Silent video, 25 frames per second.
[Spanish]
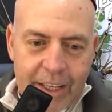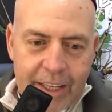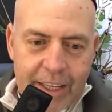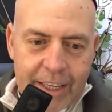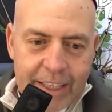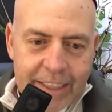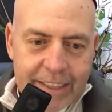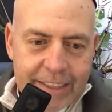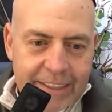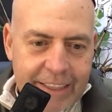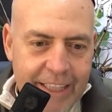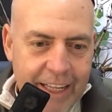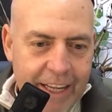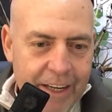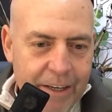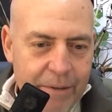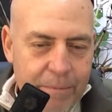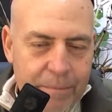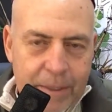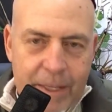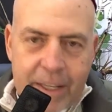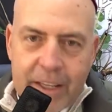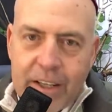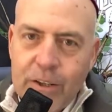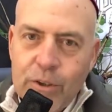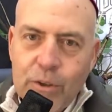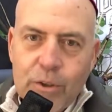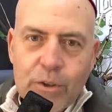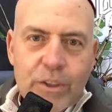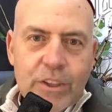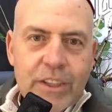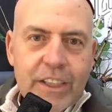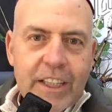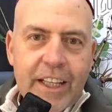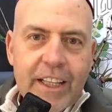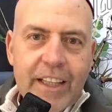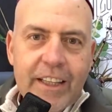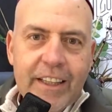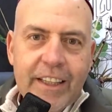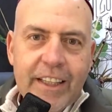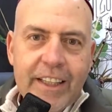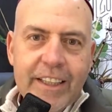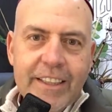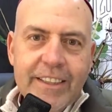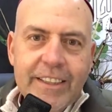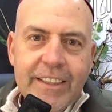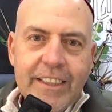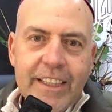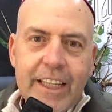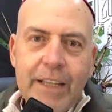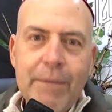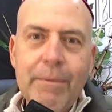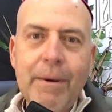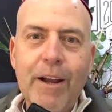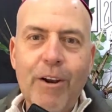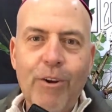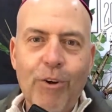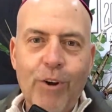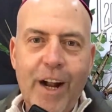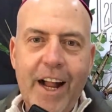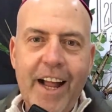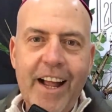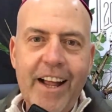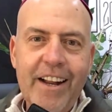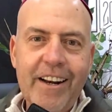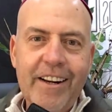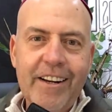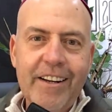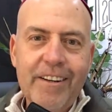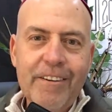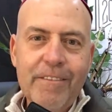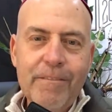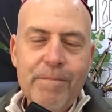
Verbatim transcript: estar bien conscientes y valorar.